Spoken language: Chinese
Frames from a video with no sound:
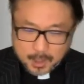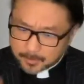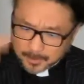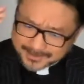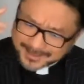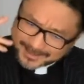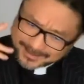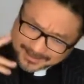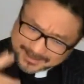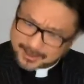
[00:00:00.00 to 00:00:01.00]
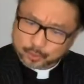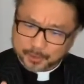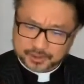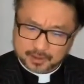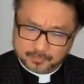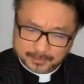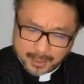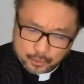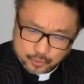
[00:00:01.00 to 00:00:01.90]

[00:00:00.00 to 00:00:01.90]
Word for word: 那么在这段经文当